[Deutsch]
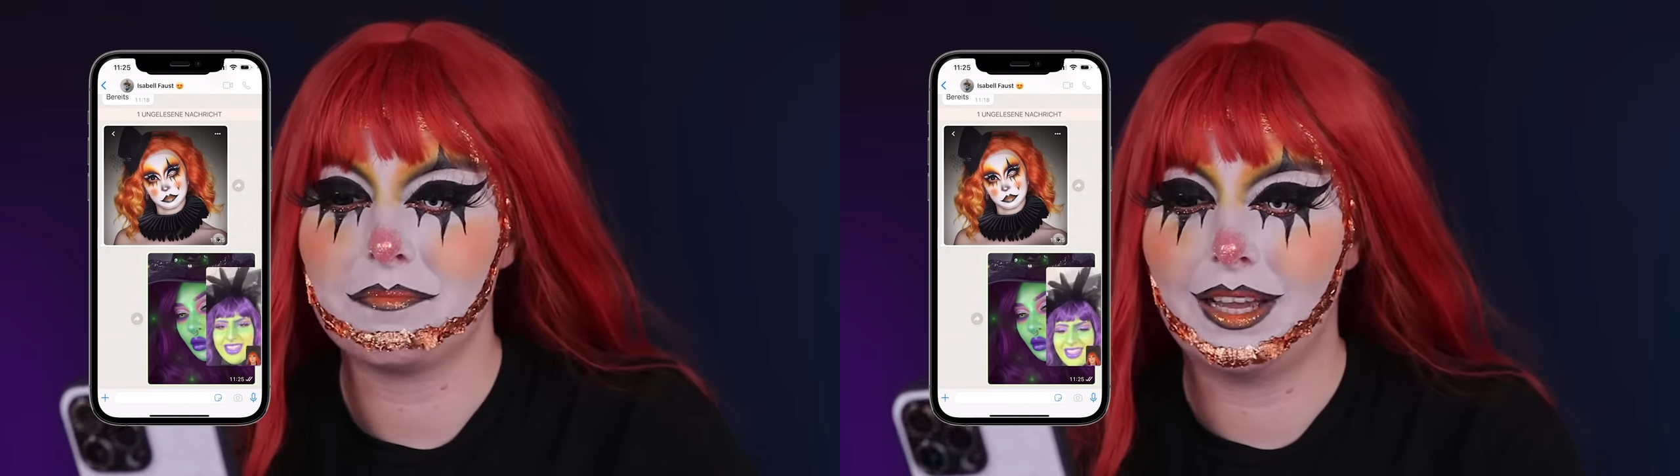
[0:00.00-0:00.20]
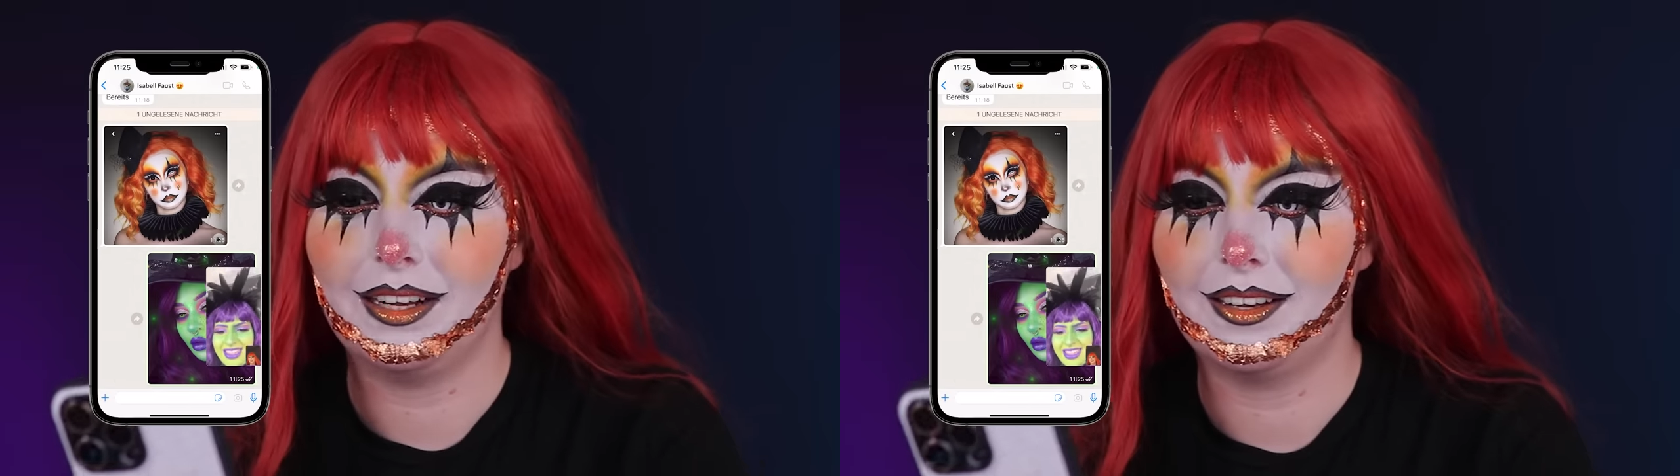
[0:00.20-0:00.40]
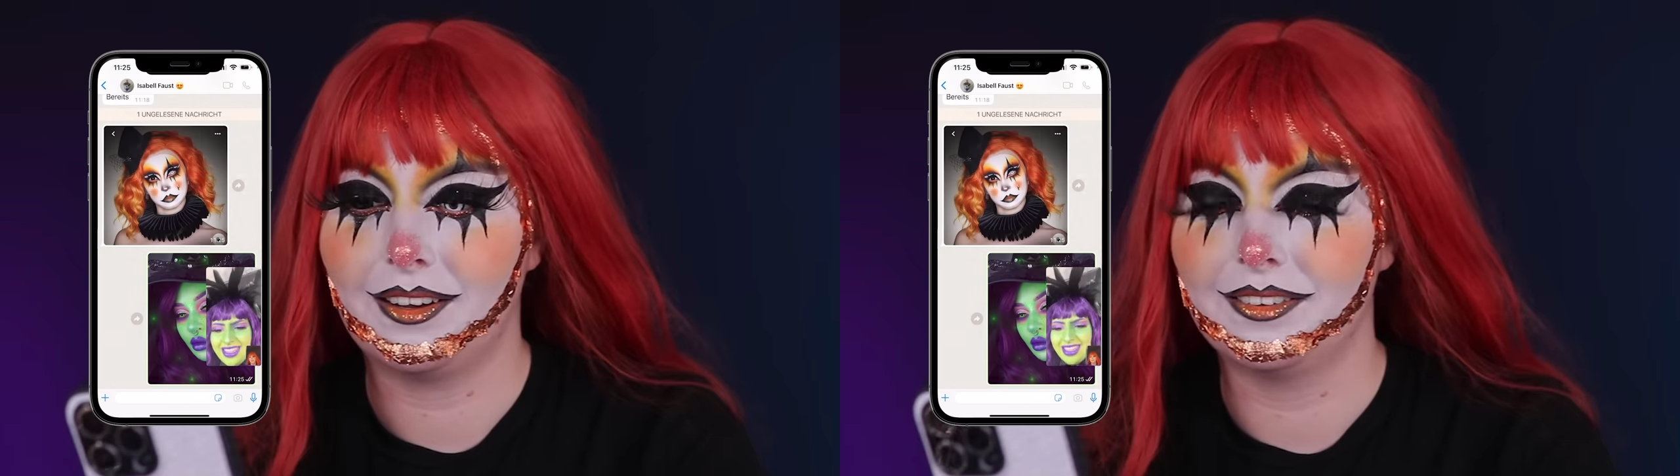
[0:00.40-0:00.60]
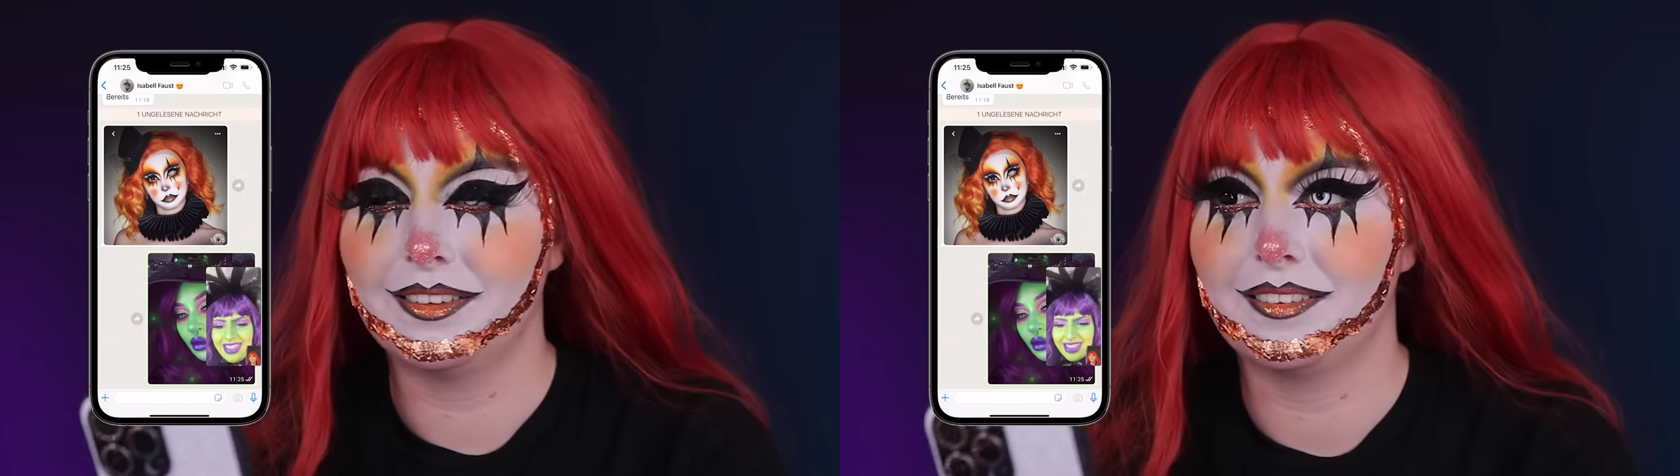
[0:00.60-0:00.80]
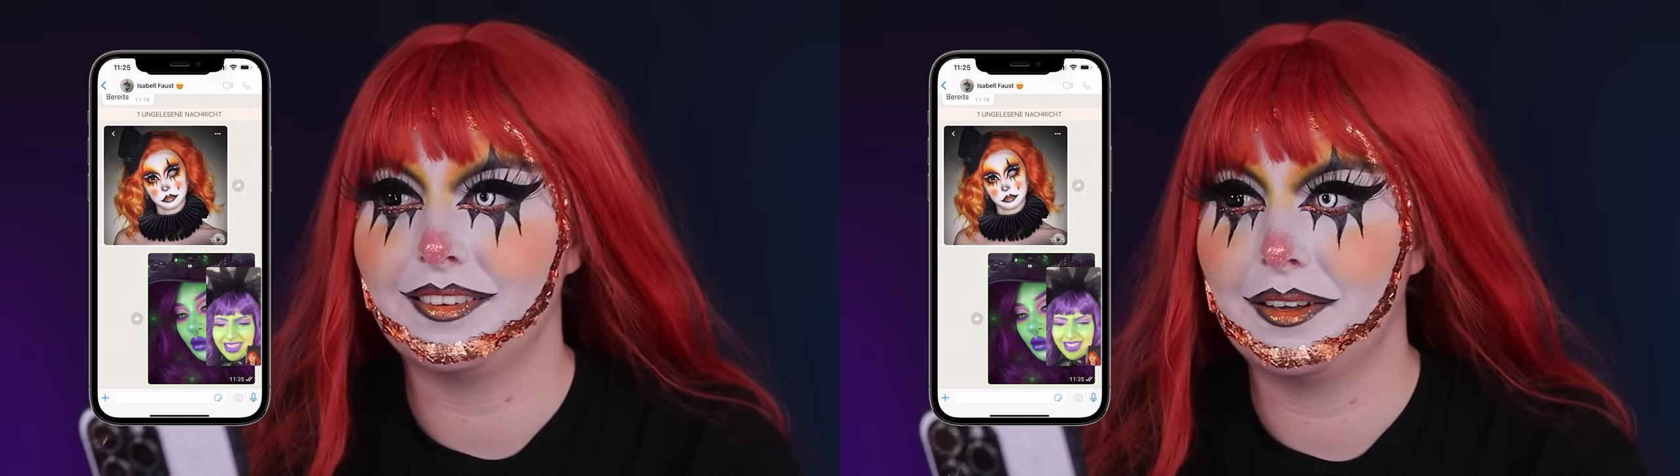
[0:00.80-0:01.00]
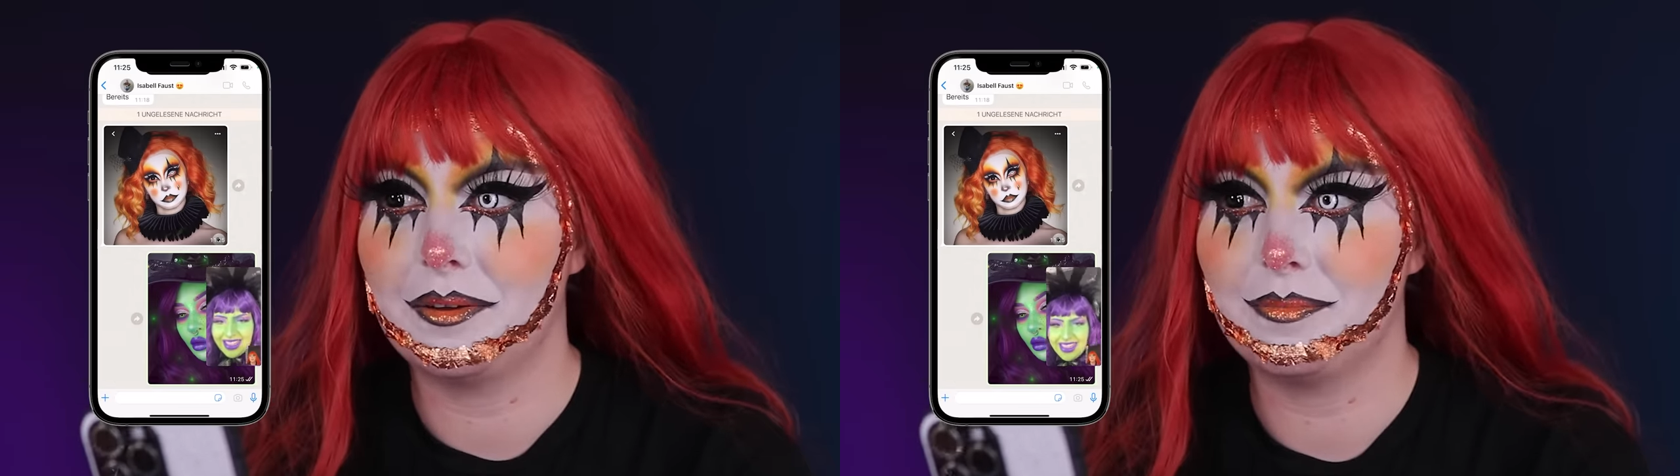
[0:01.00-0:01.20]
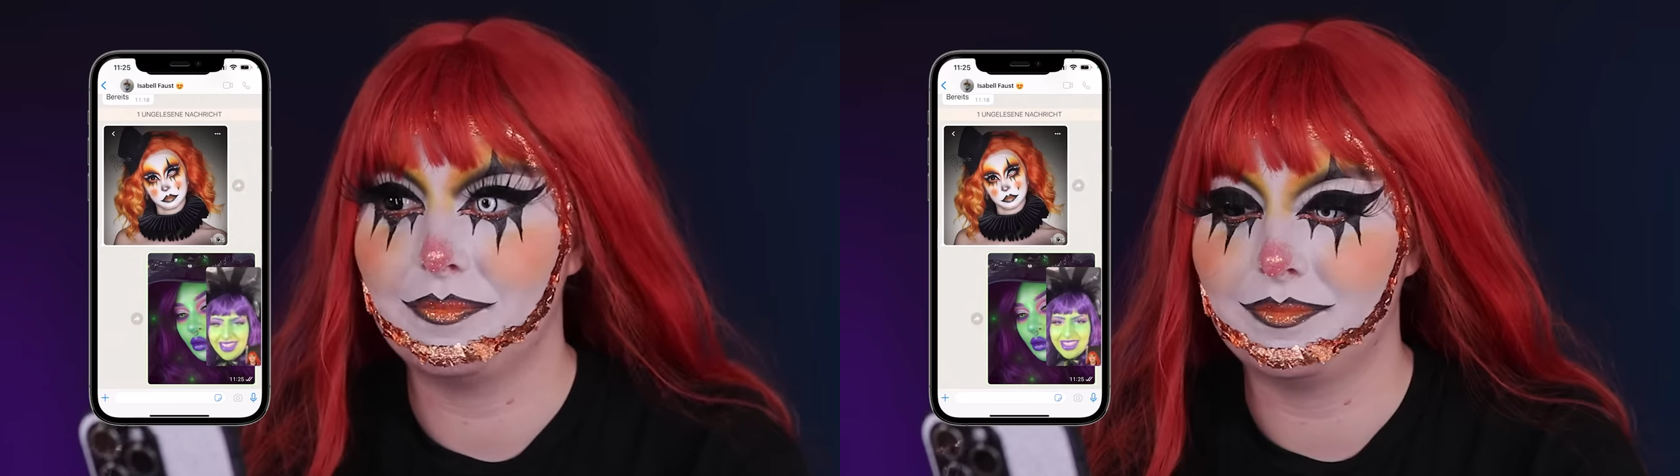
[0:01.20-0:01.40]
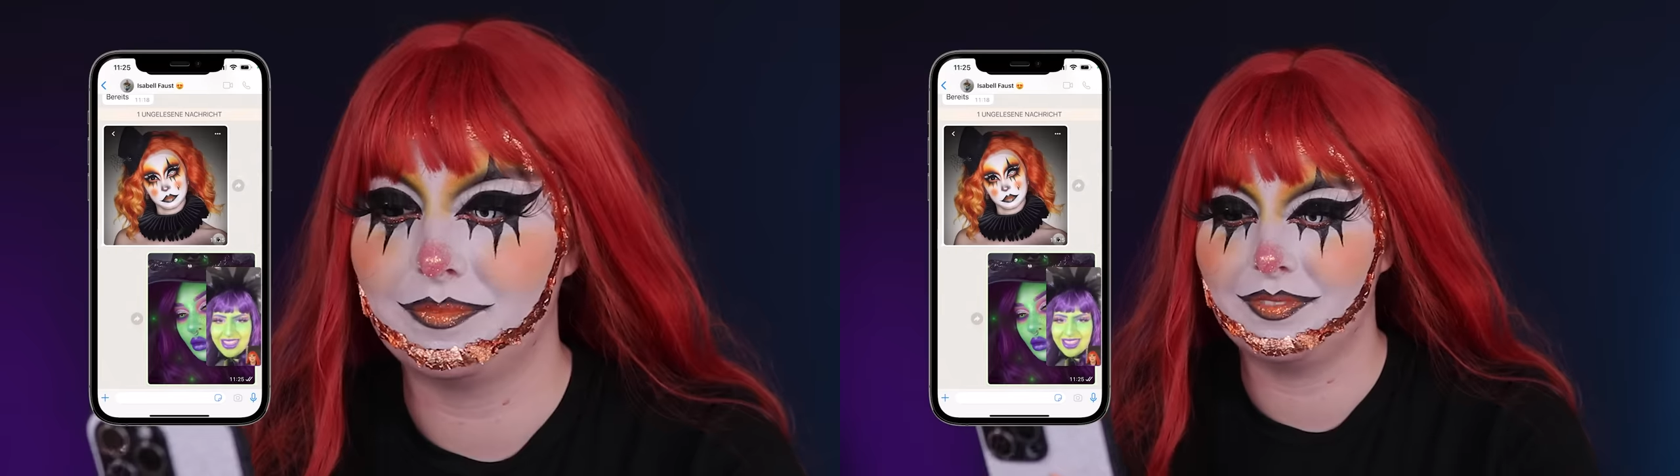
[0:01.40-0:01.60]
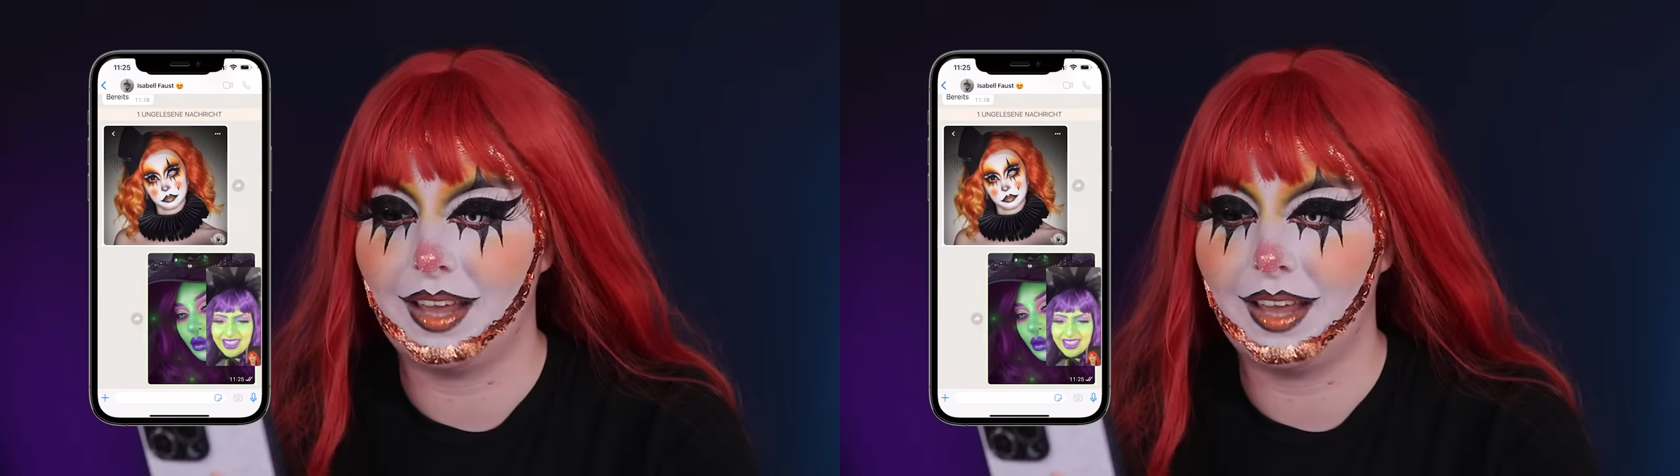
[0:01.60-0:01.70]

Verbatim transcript: mein Clown ist ähm,